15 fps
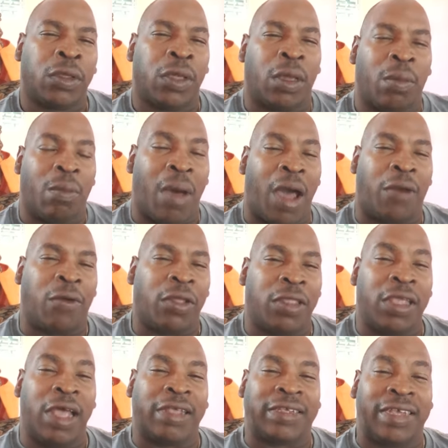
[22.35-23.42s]
Hermano, el
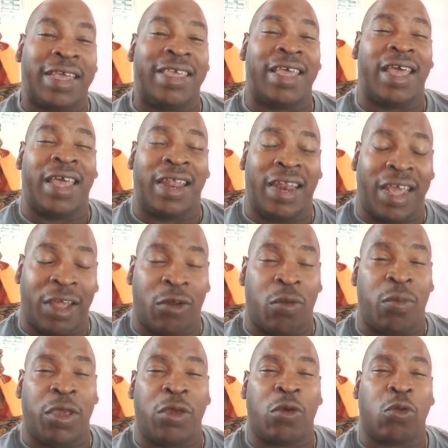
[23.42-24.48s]
día 6 de enero
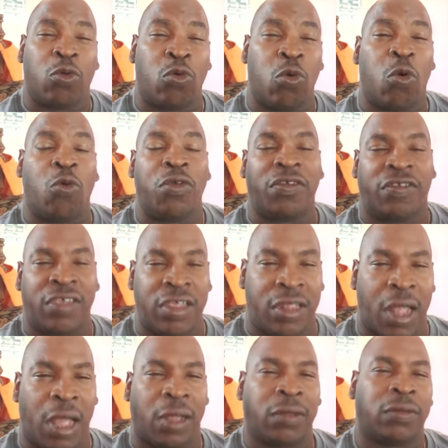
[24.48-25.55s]
mi hijo tuvo
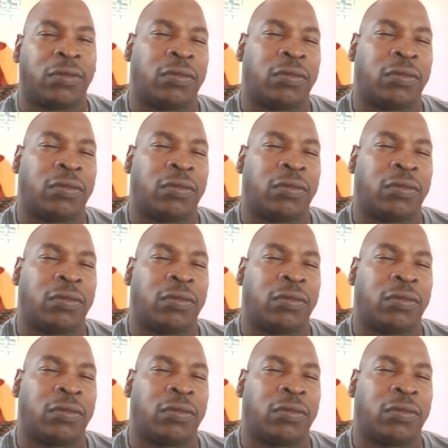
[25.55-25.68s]
visita.